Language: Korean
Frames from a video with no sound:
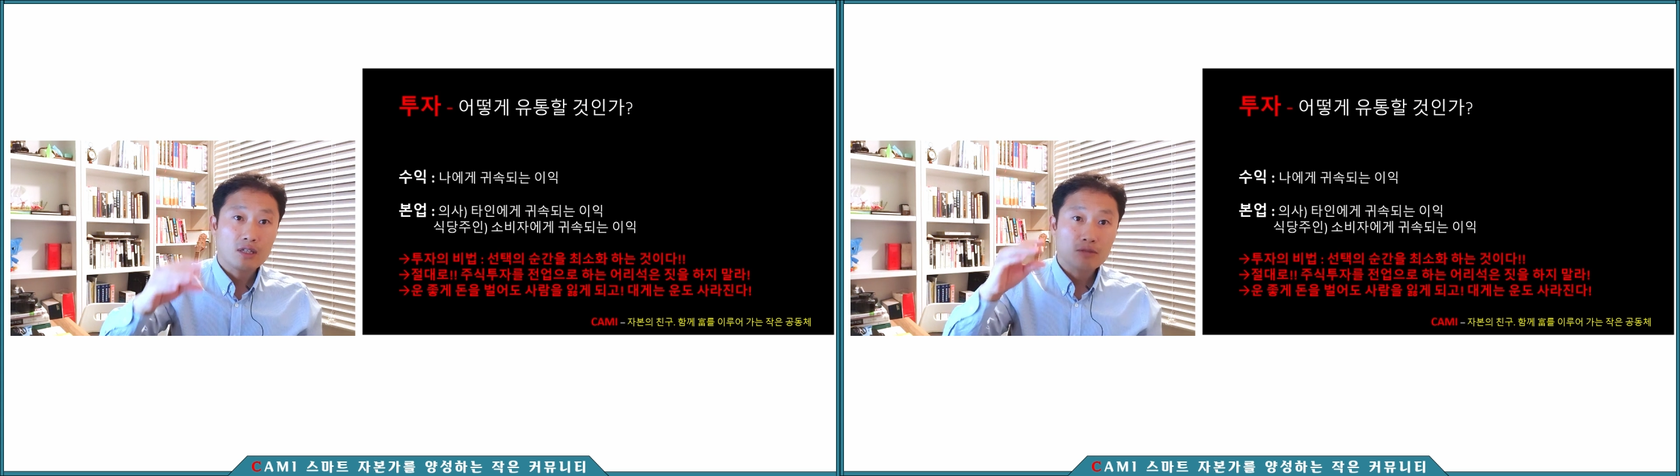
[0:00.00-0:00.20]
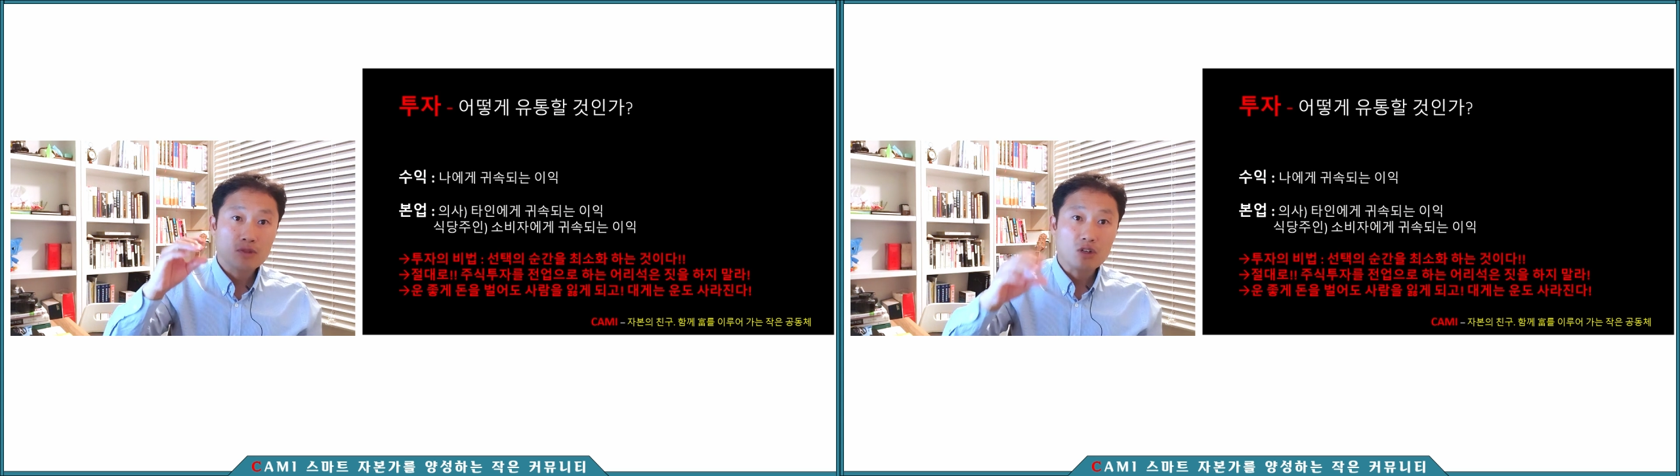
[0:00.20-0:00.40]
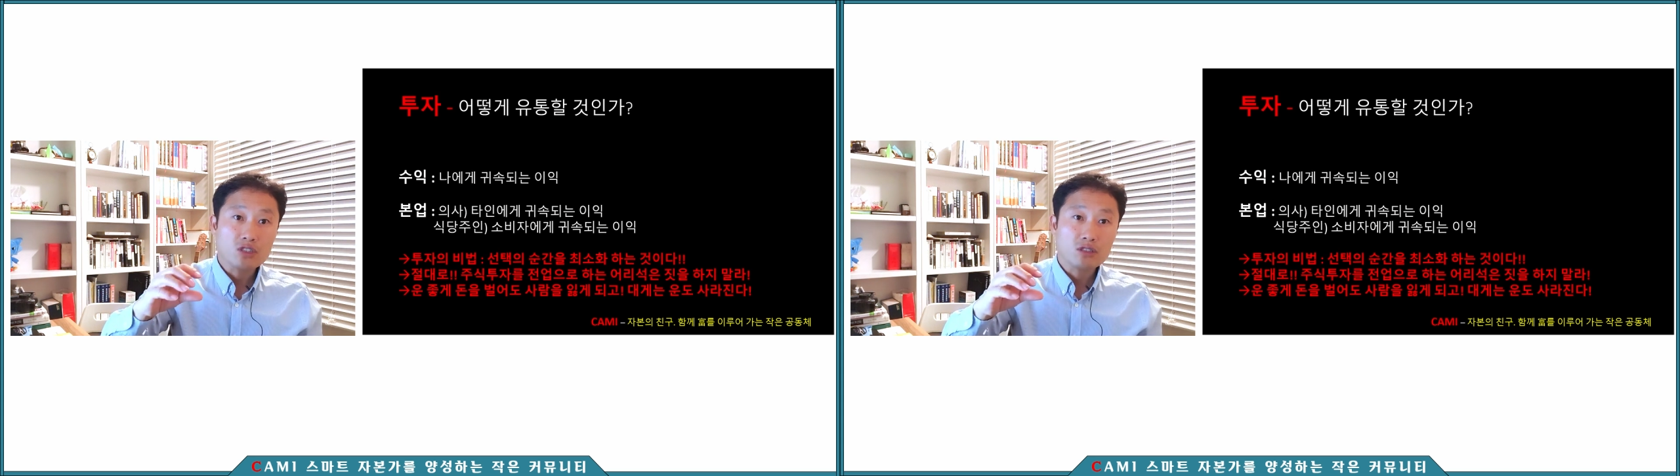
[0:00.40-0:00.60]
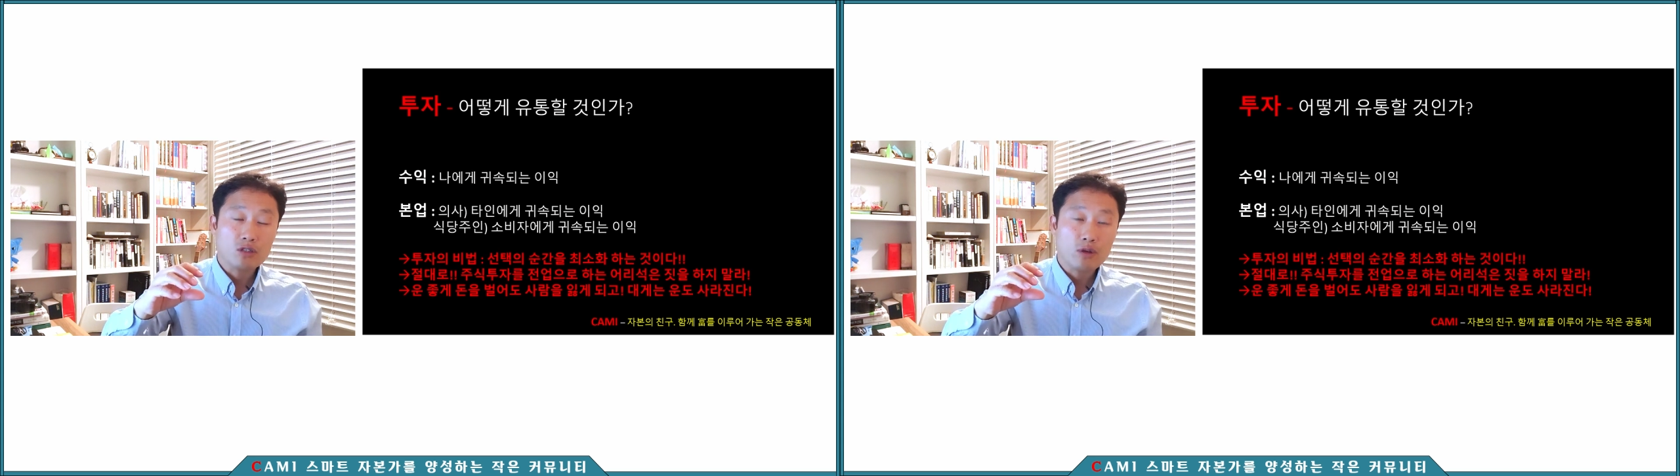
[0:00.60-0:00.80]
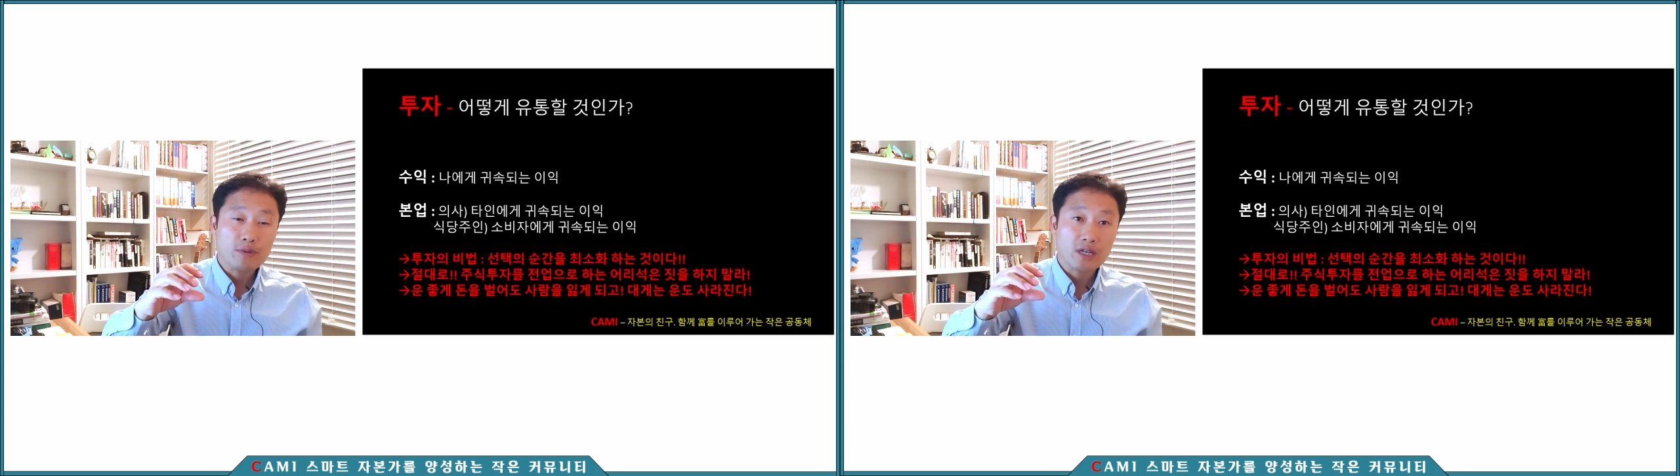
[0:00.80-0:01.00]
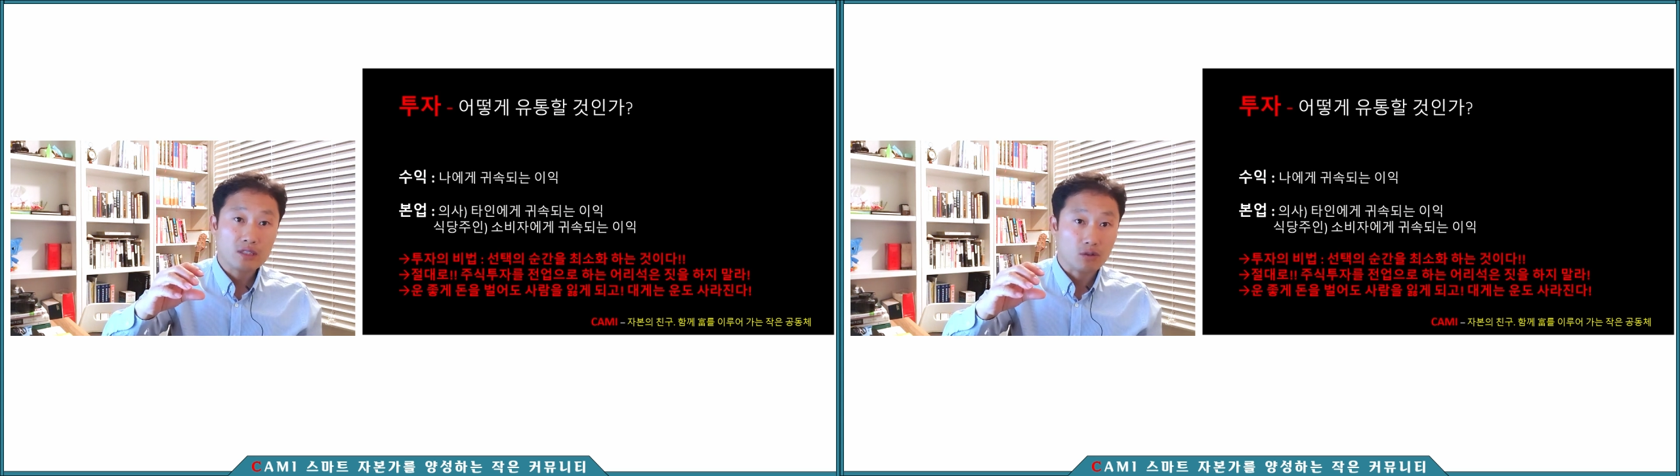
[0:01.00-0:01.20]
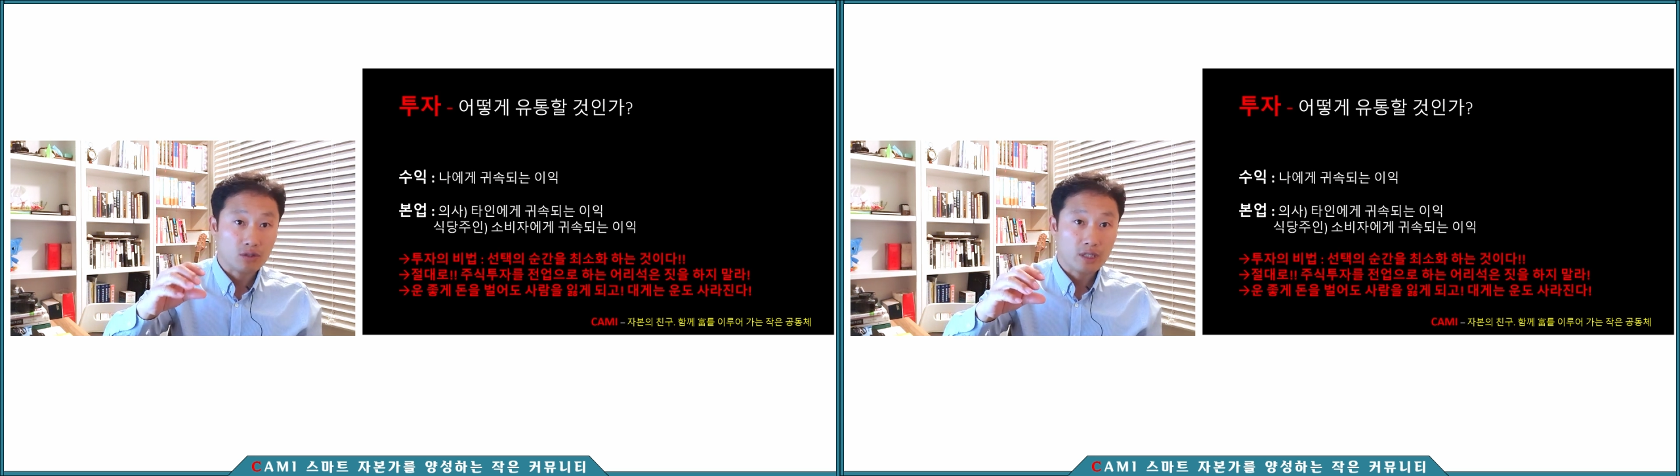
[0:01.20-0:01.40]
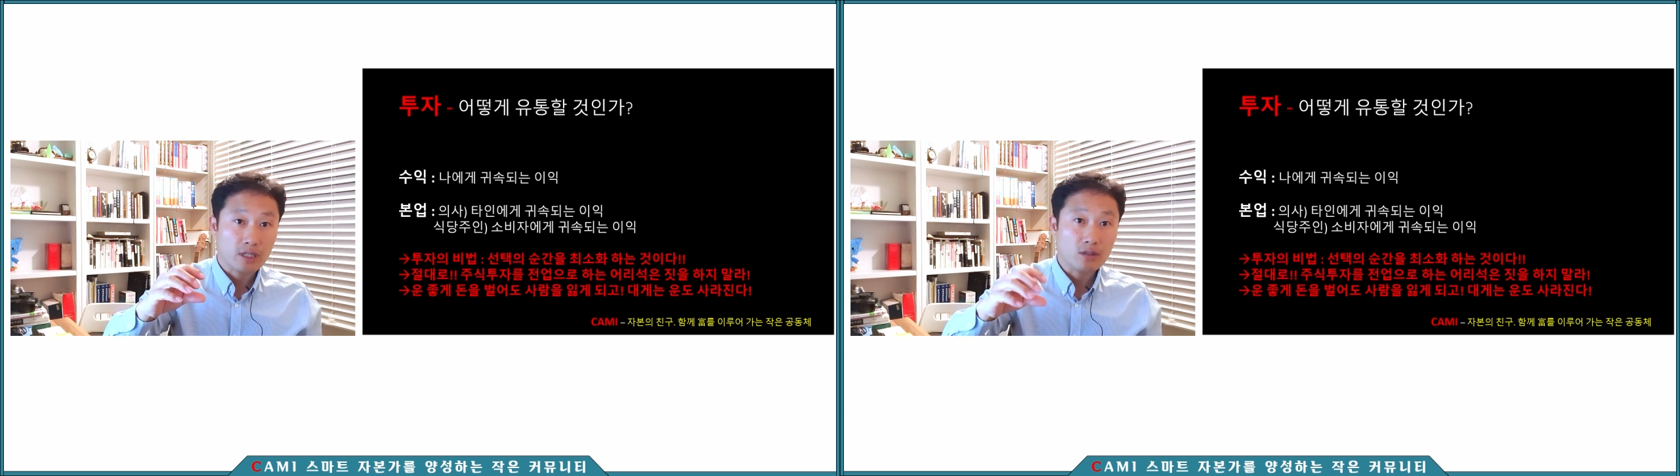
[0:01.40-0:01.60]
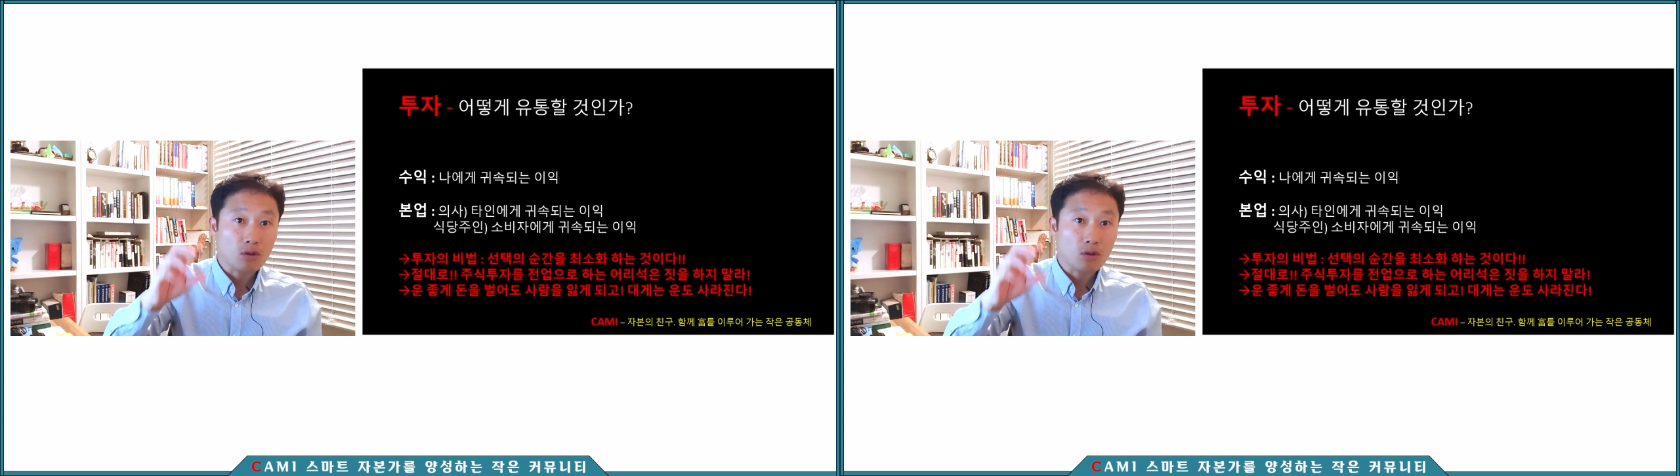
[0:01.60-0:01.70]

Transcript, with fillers: 그럼 떨어지는 걸 회피하기 위해서는 어떻게 돼요?